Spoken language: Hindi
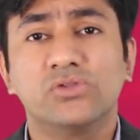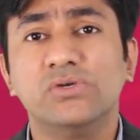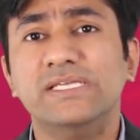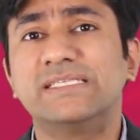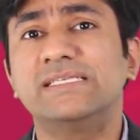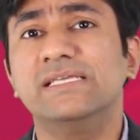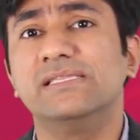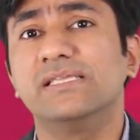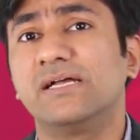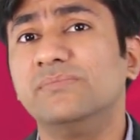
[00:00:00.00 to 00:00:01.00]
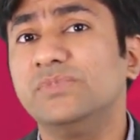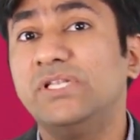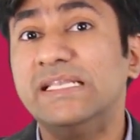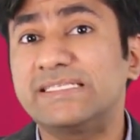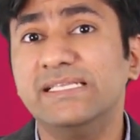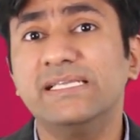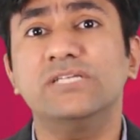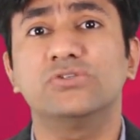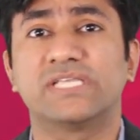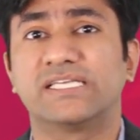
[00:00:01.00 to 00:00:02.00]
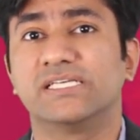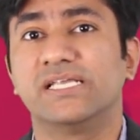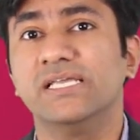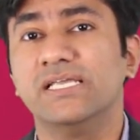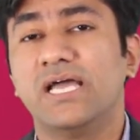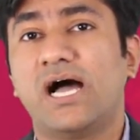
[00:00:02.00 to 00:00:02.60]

तो इसके अंदर हम लिसनिंग का जो सेक्शन है